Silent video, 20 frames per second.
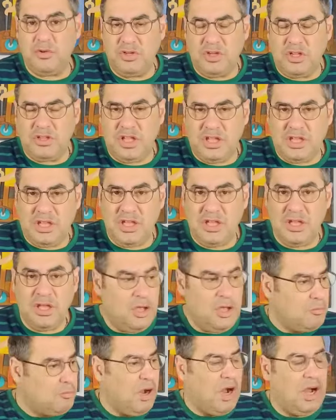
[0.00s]
Öyle değil ki
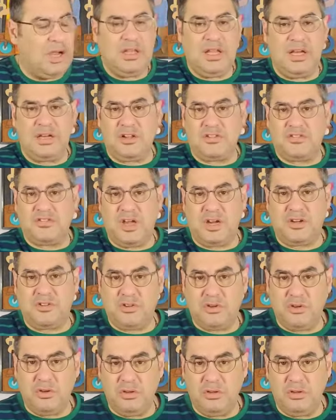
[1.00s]
mahalle arası artık
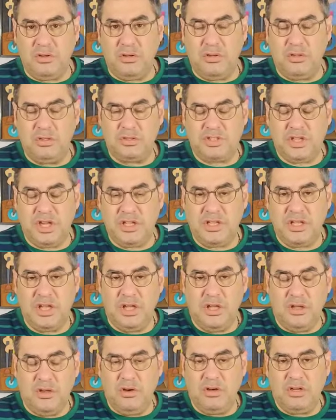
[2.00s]
e, e, şey
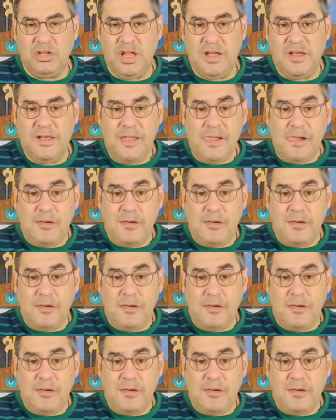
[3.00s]
öyle.